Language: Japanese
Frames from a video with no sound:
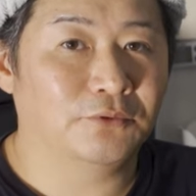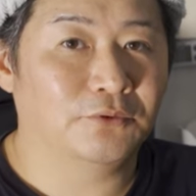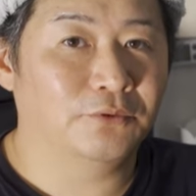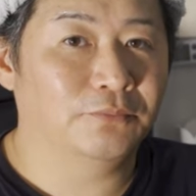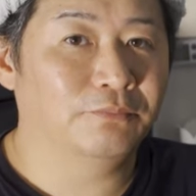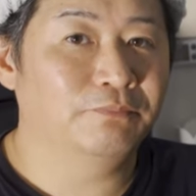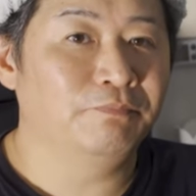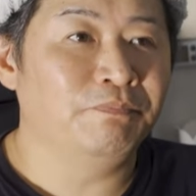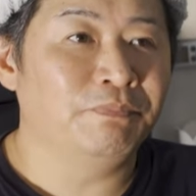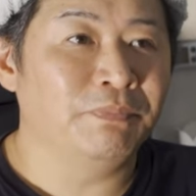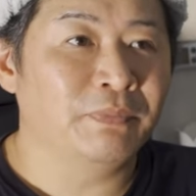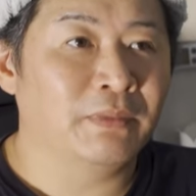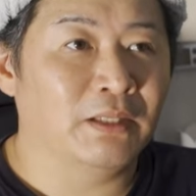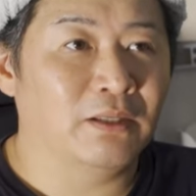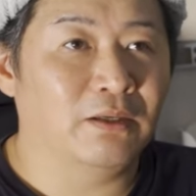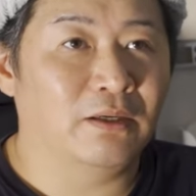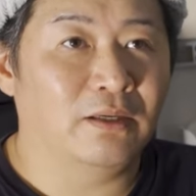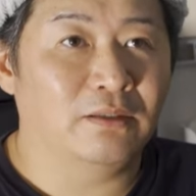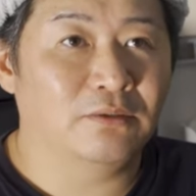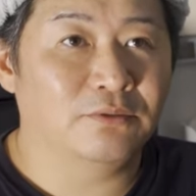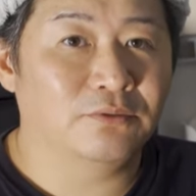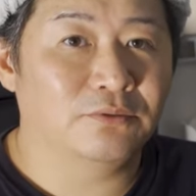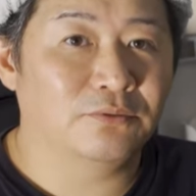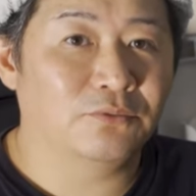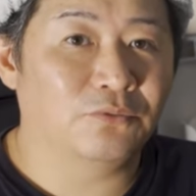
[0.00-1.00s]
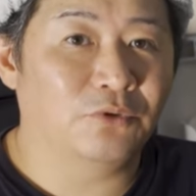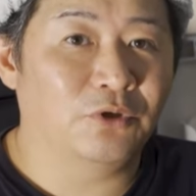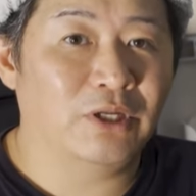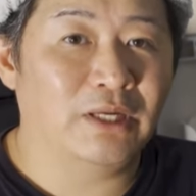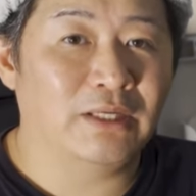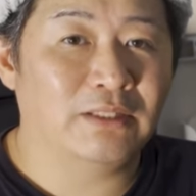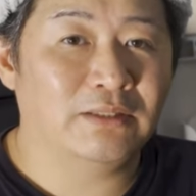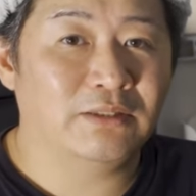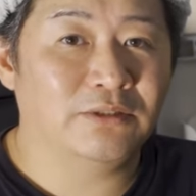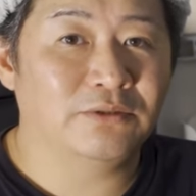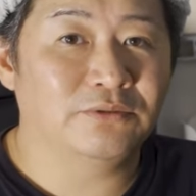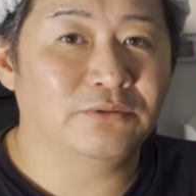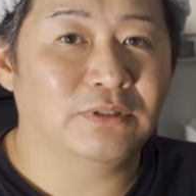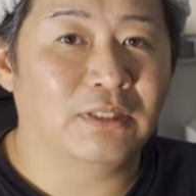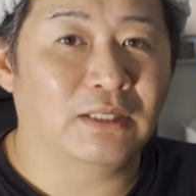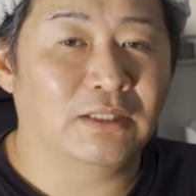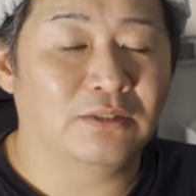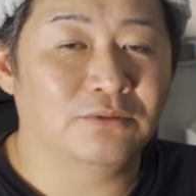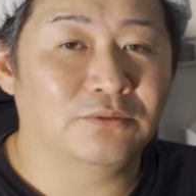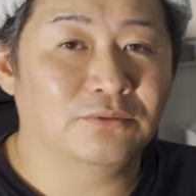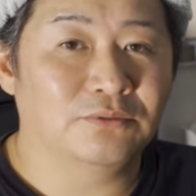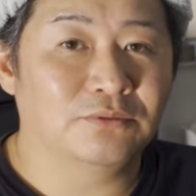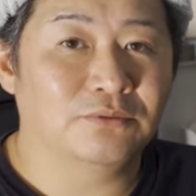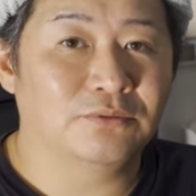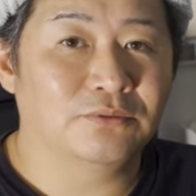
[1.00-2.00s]
こうあの小屋っていうかあ
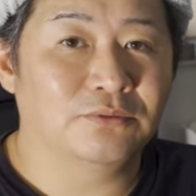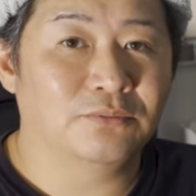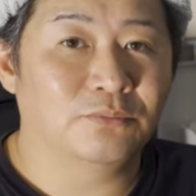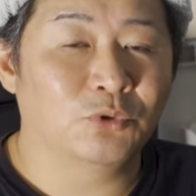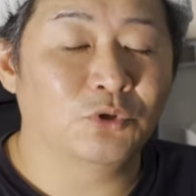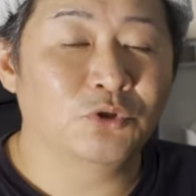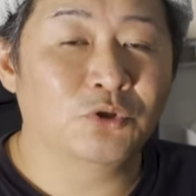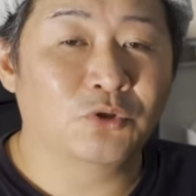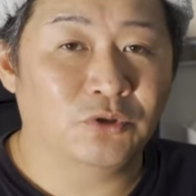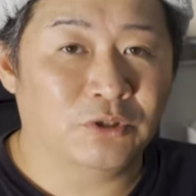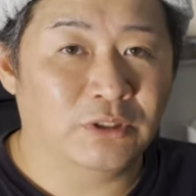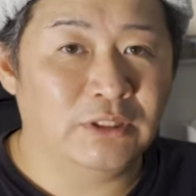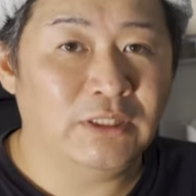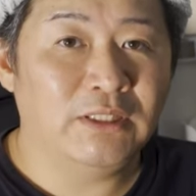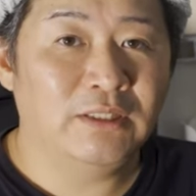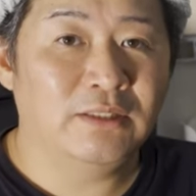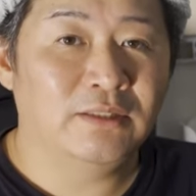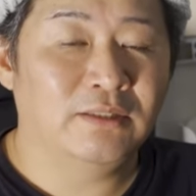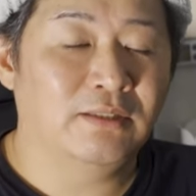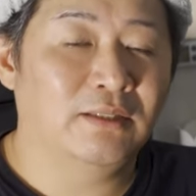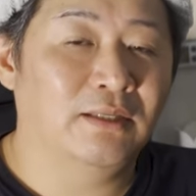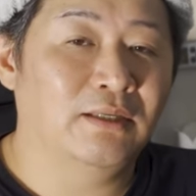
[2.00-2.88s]
の物置、